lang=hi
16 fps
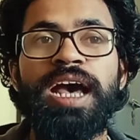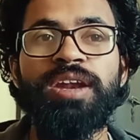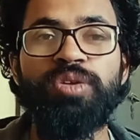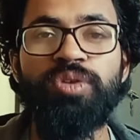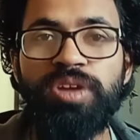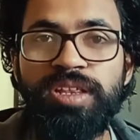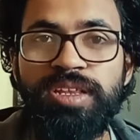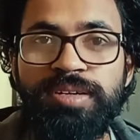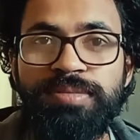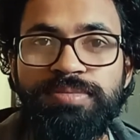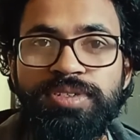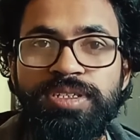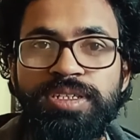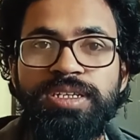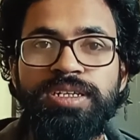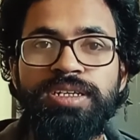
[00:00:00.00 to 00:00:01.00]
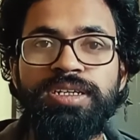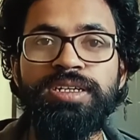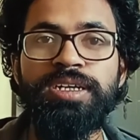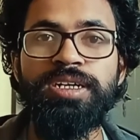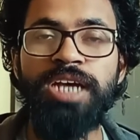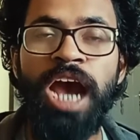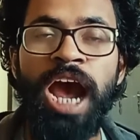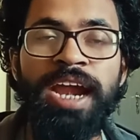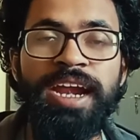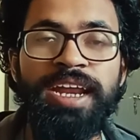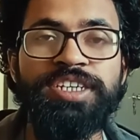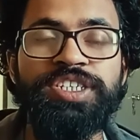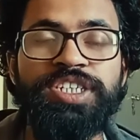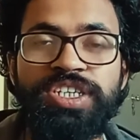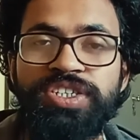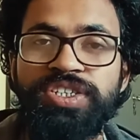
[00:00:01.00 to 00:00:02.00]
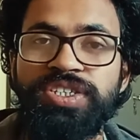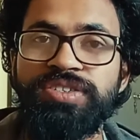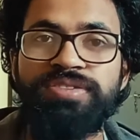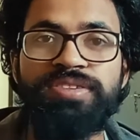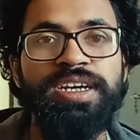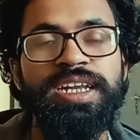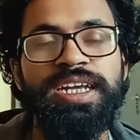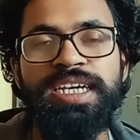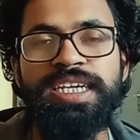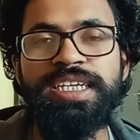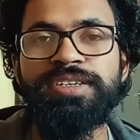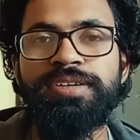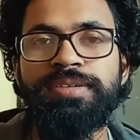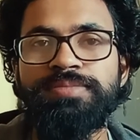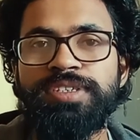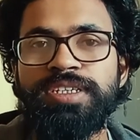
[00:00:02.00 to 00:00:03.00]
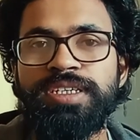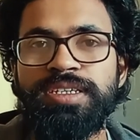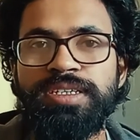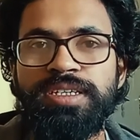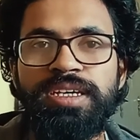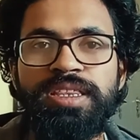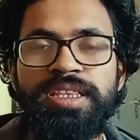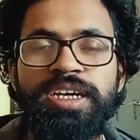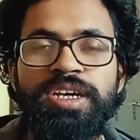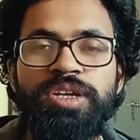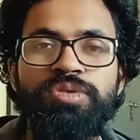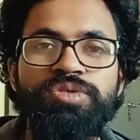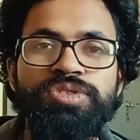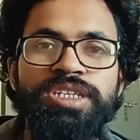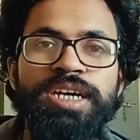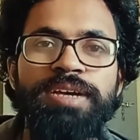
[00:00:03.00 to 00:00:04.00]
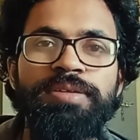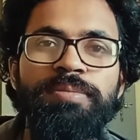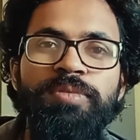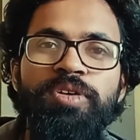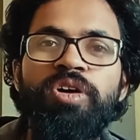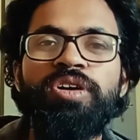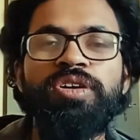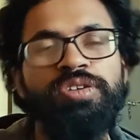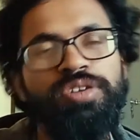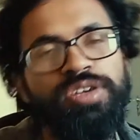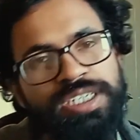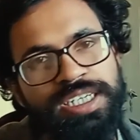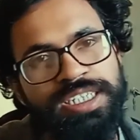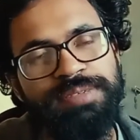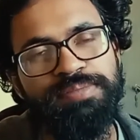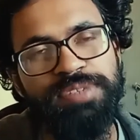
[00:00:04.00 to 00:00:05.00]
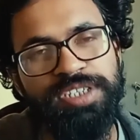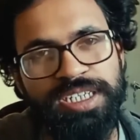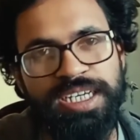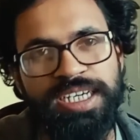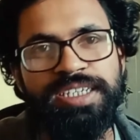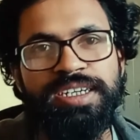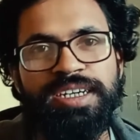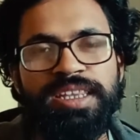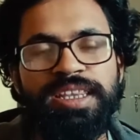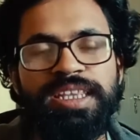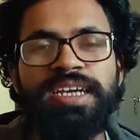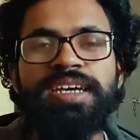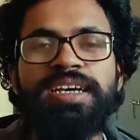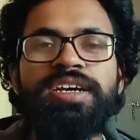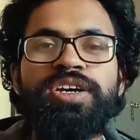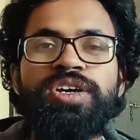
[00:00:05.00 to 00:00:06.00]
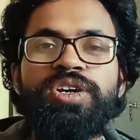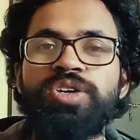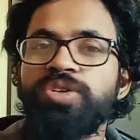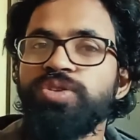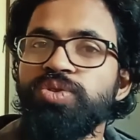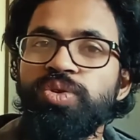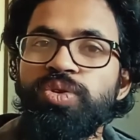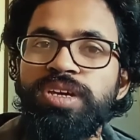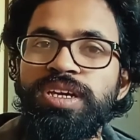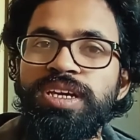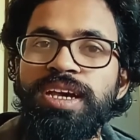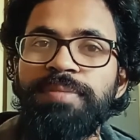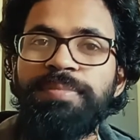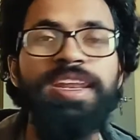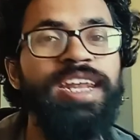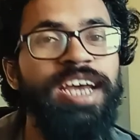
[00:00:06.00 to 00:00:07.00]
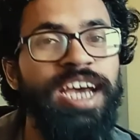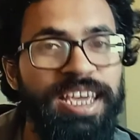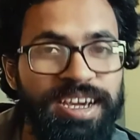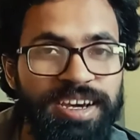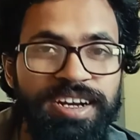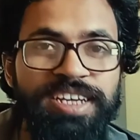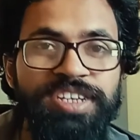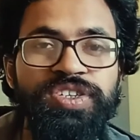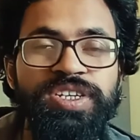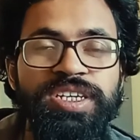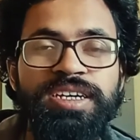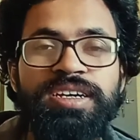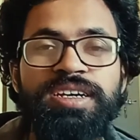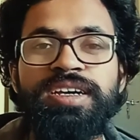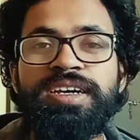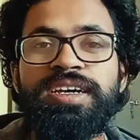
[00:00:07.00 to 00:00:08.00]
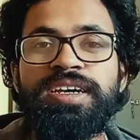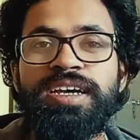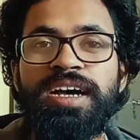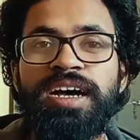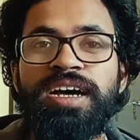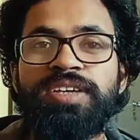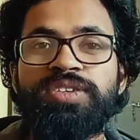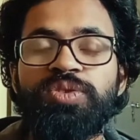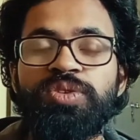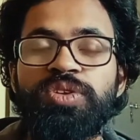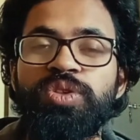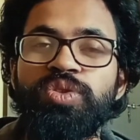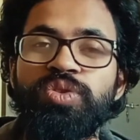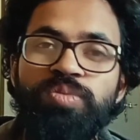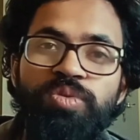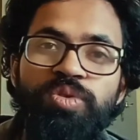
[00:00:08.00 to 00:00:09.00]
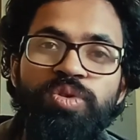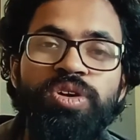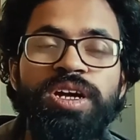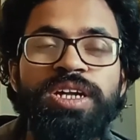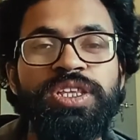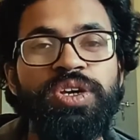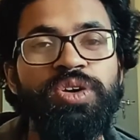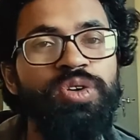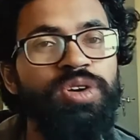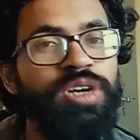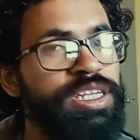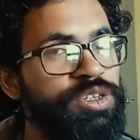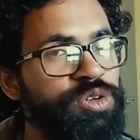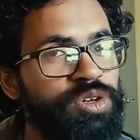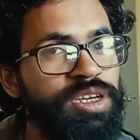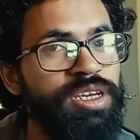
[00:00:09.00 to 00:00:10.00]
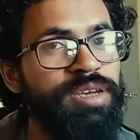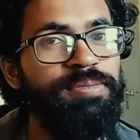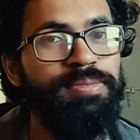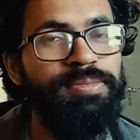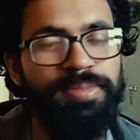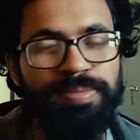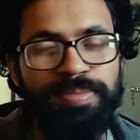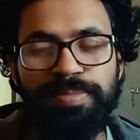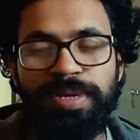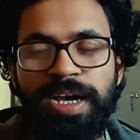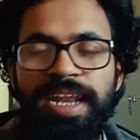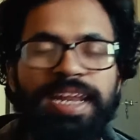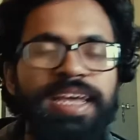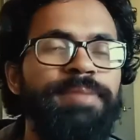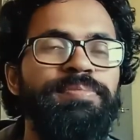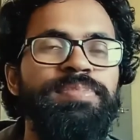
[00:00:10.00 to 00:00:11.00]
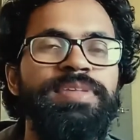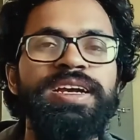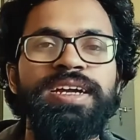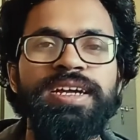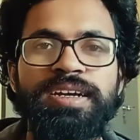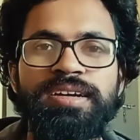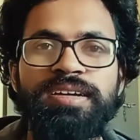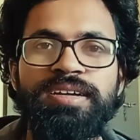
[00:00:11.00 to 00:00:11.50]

एल्गोरिदम्स हाइडा स्ट्रक्चर्स वगैरह ये सब हम सीखते हैं तो उस टाइम हम कौन कौन सी ऐसी मिस्टेक्स करते हैं जो कि हमें नहीं करनी चाहिए या जो कि तुम लोग करते हो या जो कि मैंने अपने